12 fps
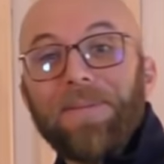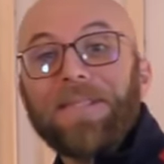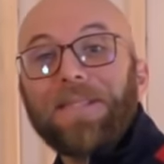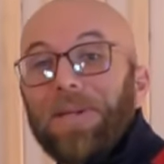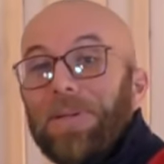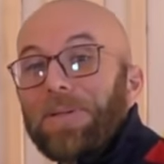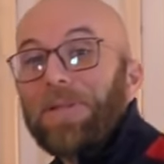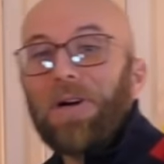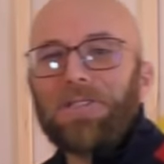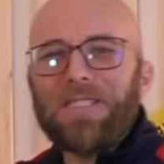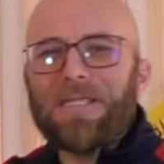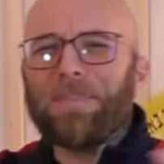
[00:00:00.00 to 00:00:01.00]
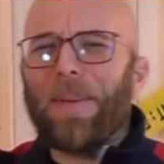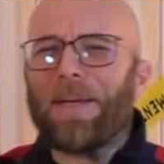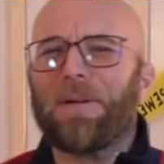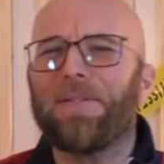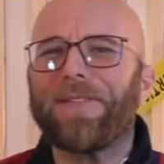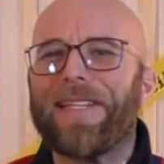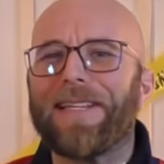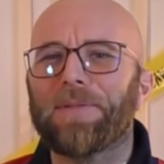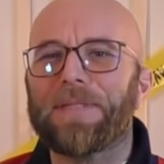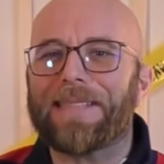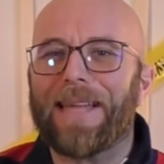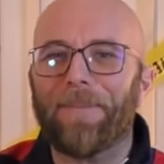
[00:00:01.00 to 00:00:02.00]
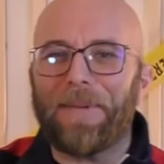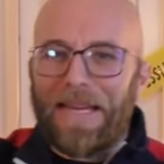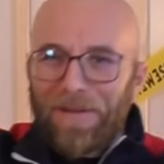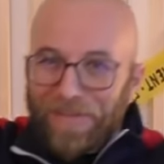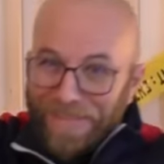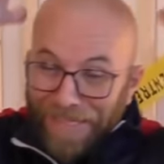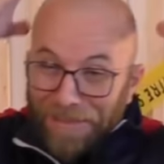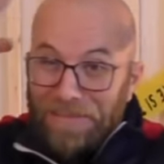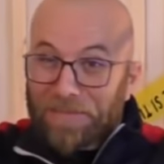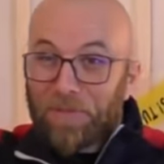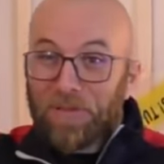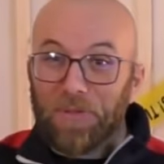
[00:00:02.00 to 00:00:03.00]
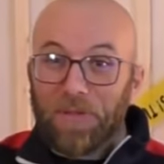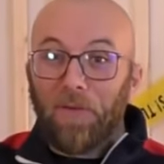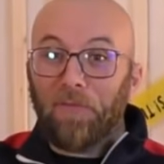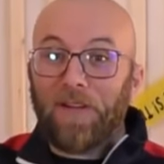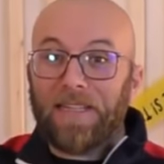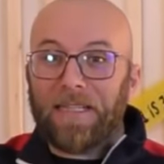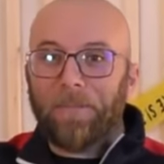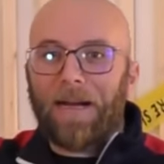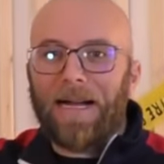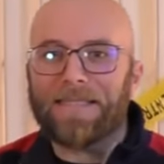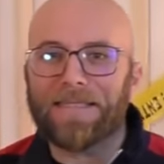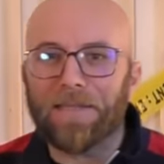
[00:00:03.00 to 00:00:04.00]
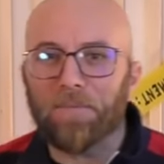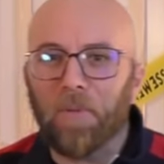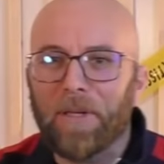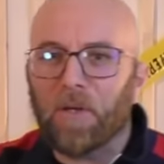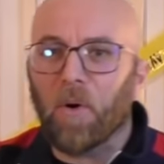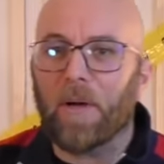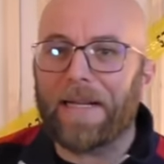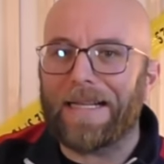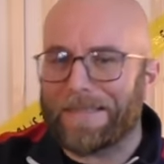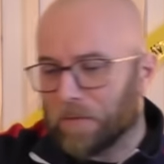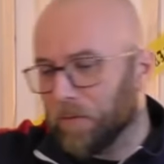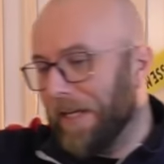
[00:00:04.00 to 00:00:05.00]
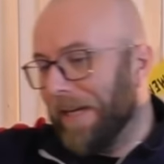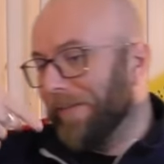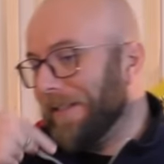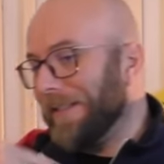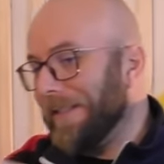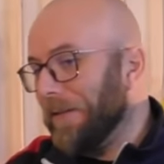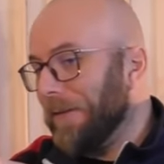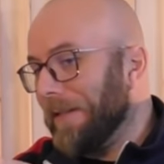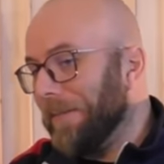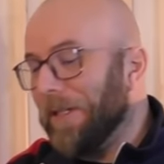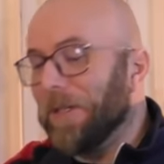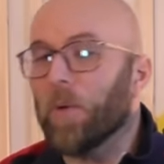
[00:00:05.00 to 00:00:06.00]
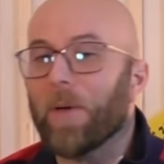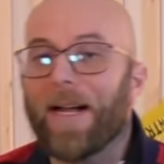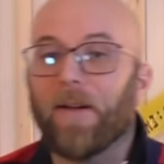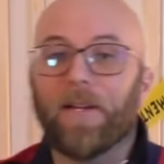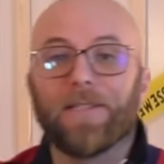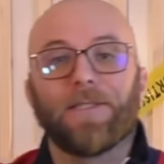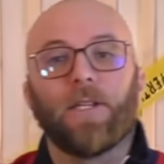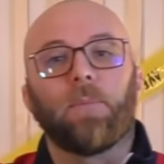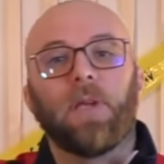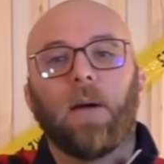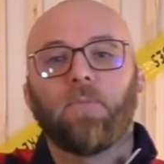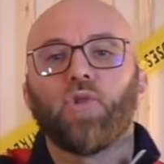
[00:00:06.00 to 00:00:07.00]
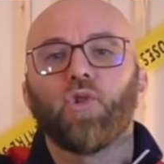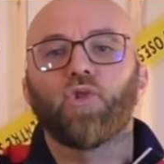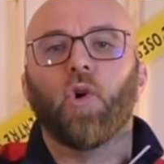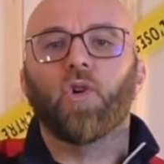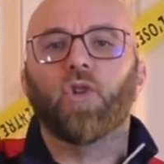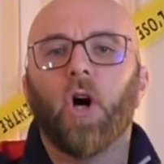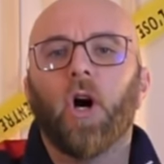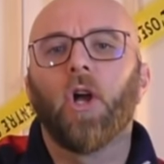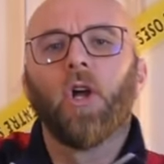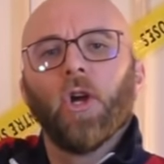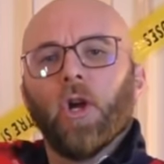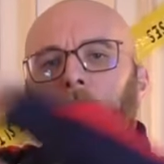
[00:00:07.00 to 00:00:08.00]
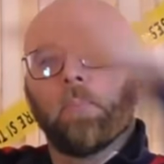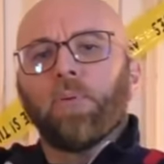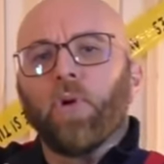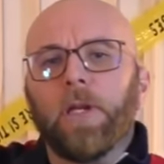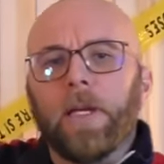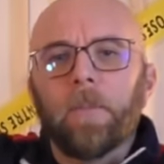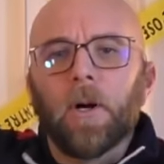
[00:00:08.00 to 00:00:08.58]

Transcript: c'est Luthor, j'espère que vous allez tous très bien. Regardez, je me suis enfin débarrassé de mon micro-casque. On a investi dans un micro-cravate, c'est bien mieux. Je suis encore plus libre